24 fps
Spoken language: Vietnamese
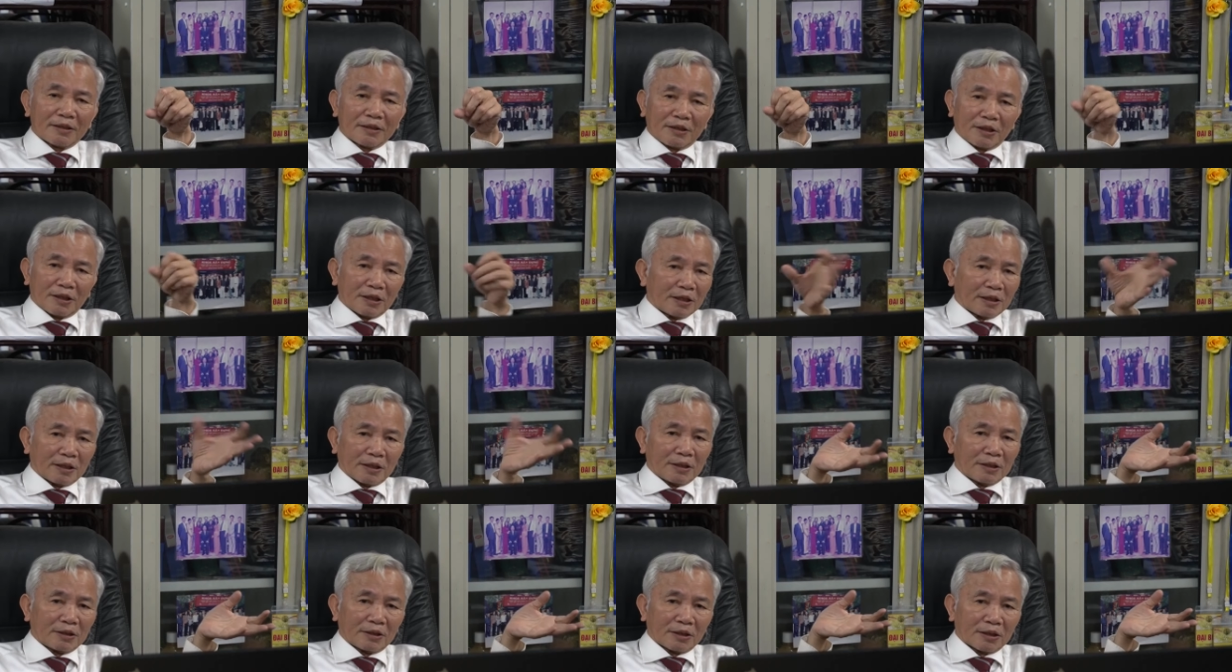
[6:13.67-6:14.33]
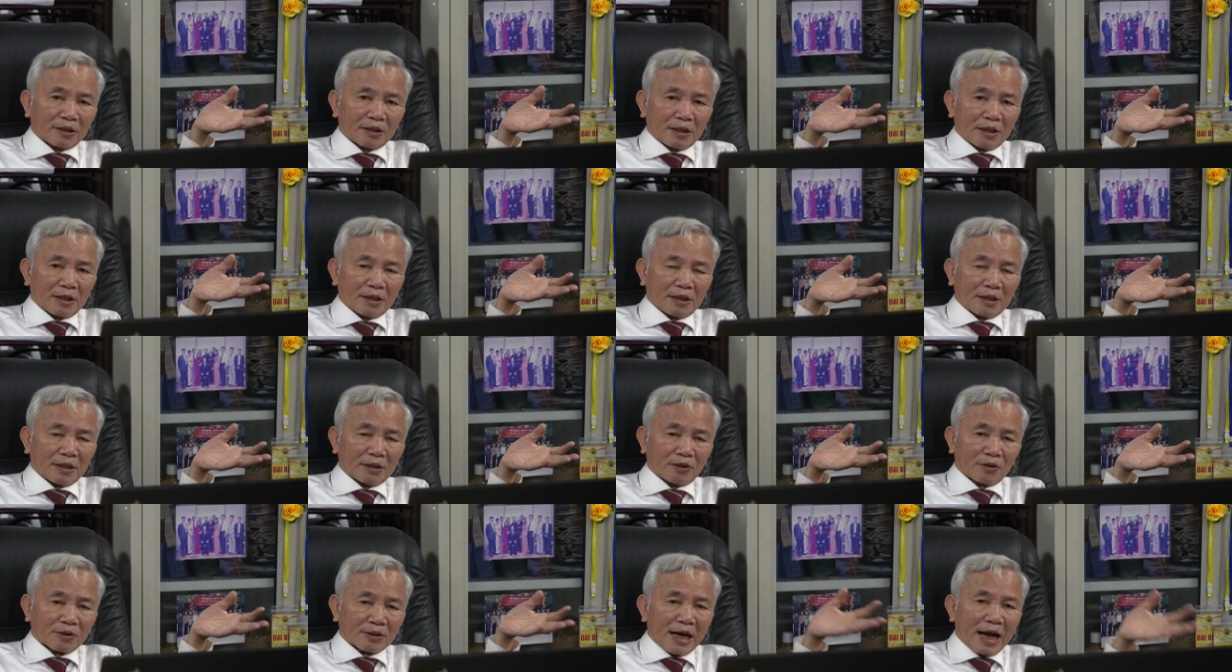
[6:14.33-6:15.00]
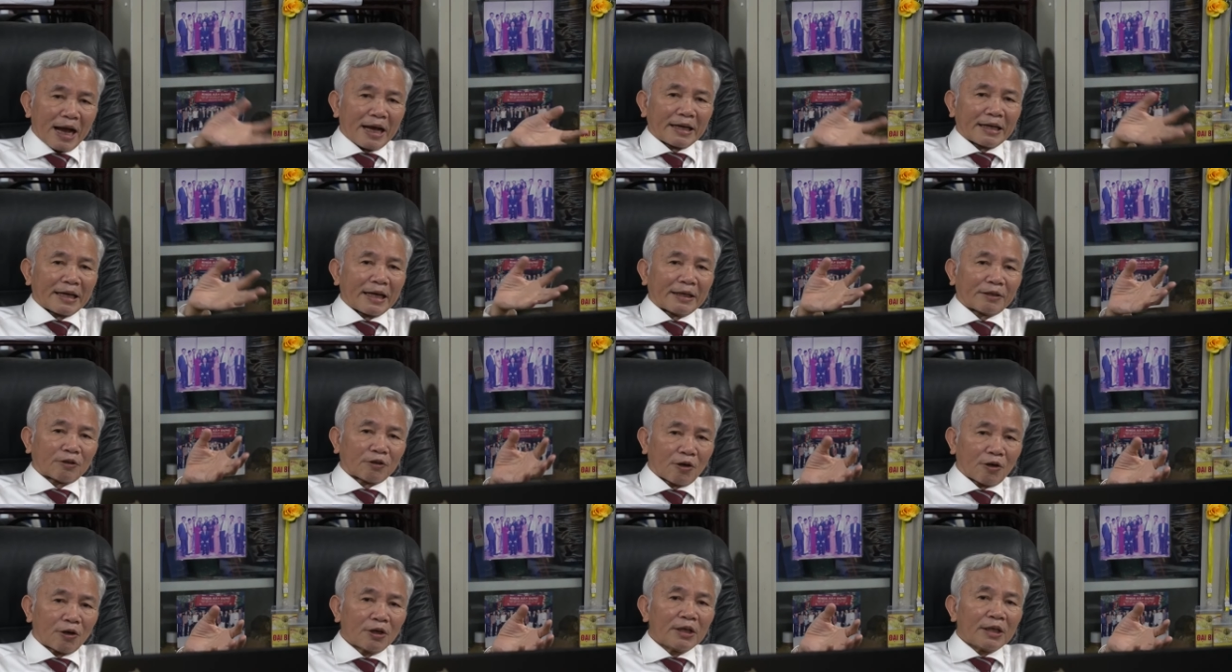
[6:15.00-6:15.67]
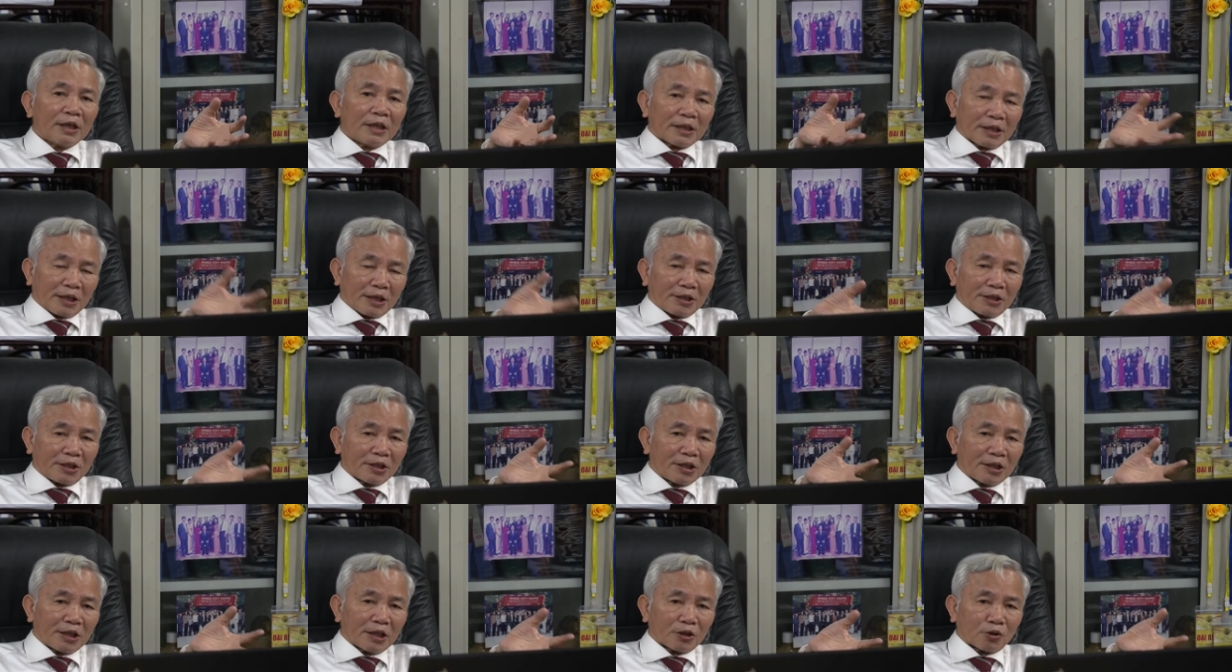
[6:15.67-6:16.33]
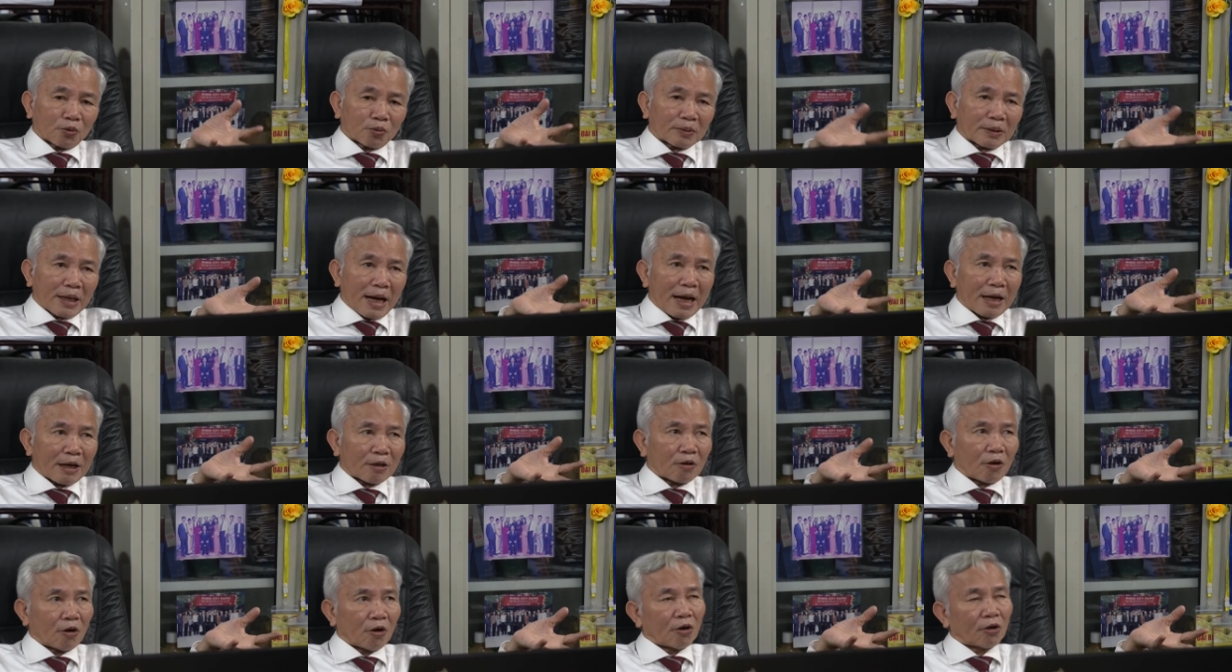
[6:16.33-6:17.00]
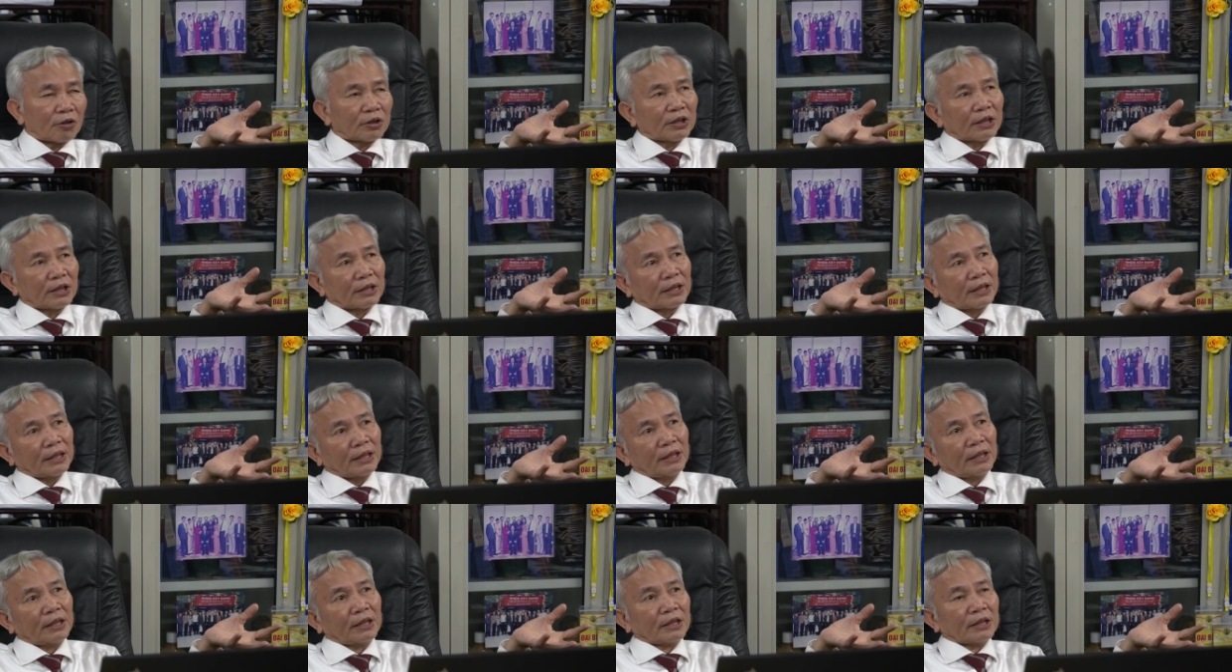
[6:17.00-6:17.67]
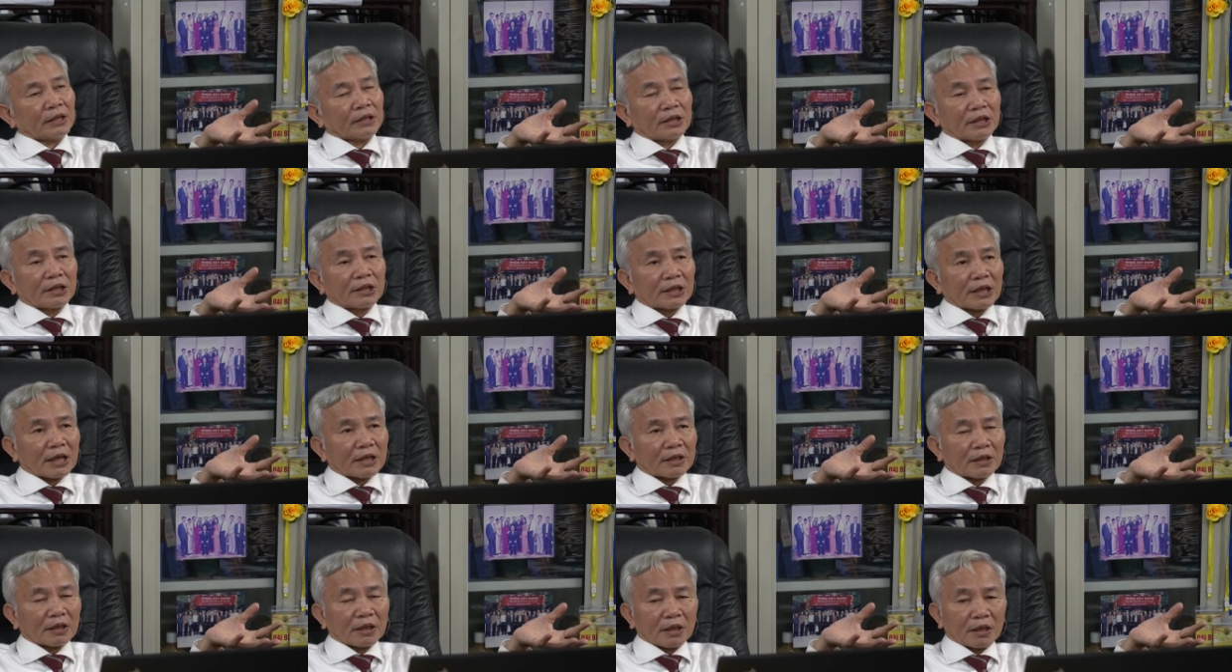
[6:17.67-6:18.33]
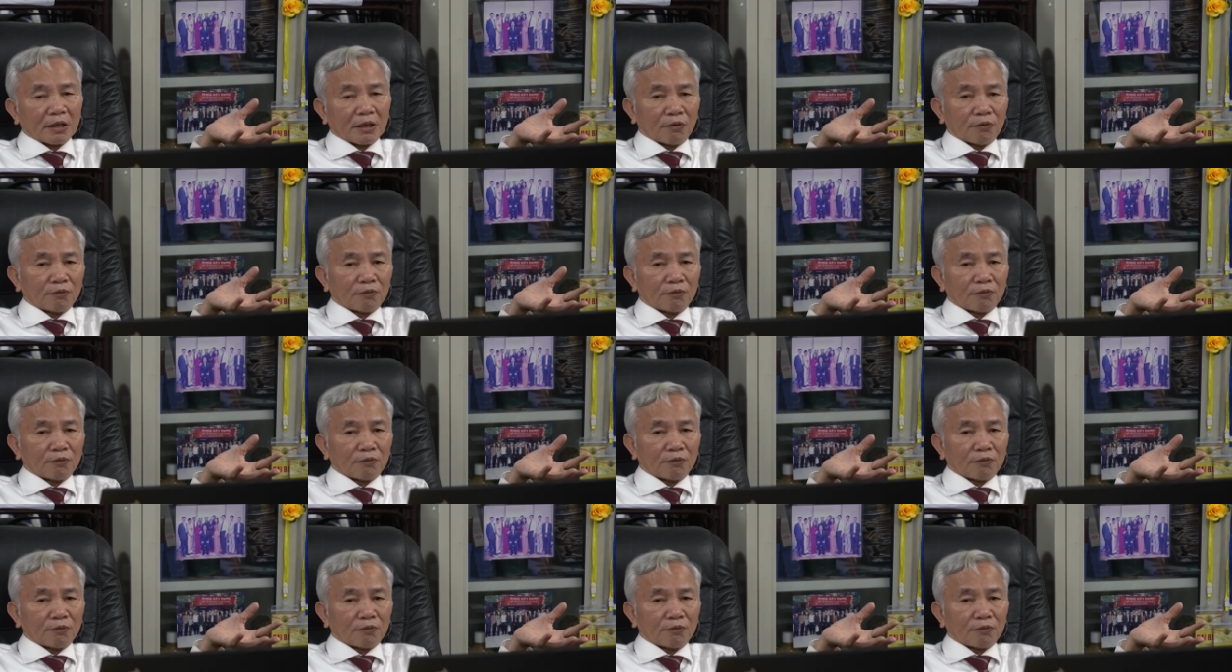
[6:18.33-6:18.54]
chưa chưa nó cài để cho ngày xưa là chúng ta có những cái chính sách ờ,